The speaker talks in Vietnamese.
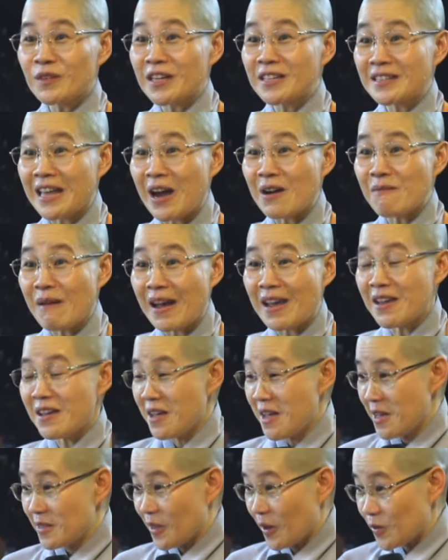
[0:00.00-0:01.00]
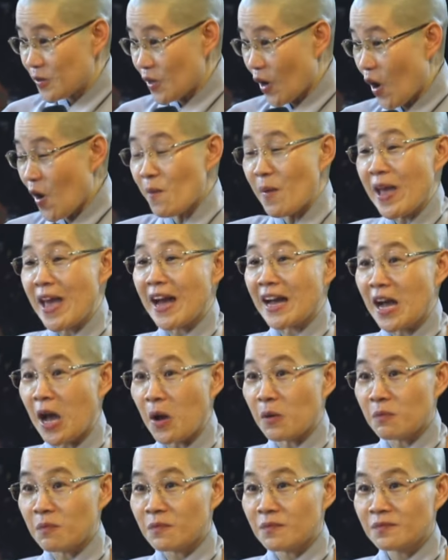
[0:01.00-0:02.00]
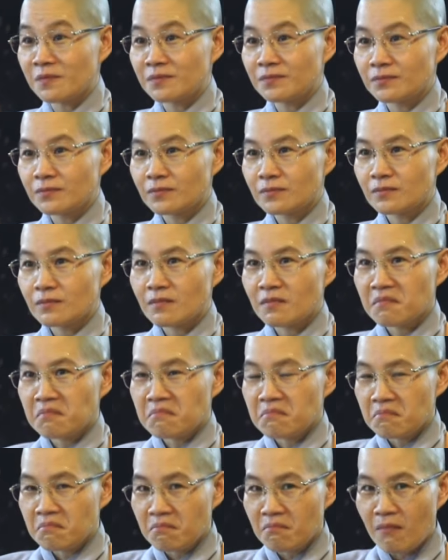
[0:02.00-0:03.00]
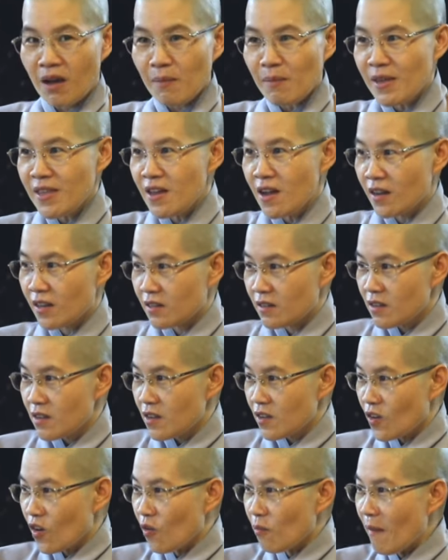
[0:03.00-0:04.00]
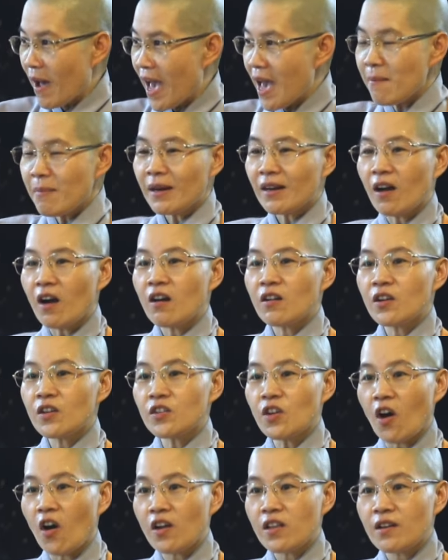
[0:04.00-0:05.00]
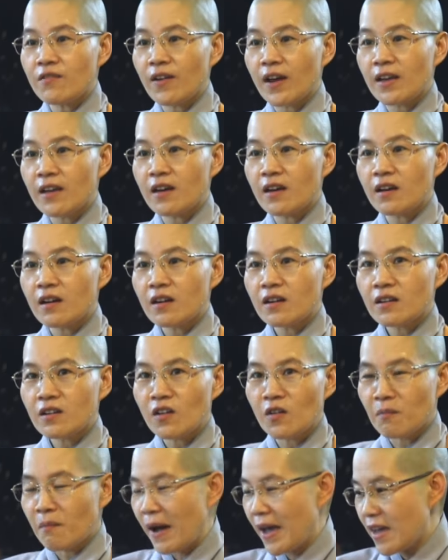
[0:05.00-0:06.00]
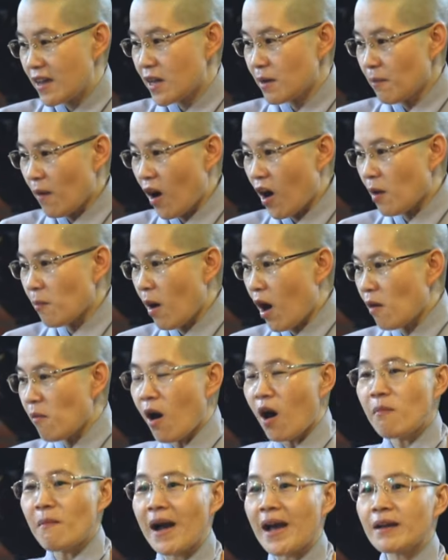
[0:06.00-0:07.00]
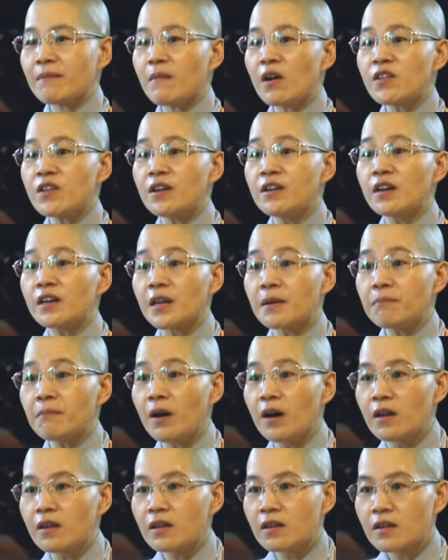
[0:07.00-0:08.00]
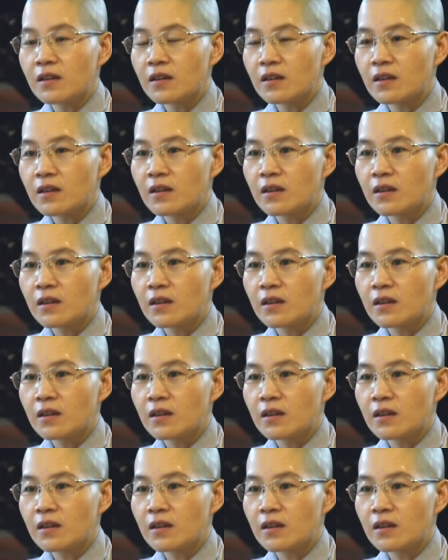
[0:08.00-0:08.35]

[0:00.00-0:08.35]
dùng từ tao mày tao cho mày ăn học mà bây giờ con bé bên đó nó giỏi như vậy á còn mày cứ bò bò bò mãi không bao giờ được điểm 10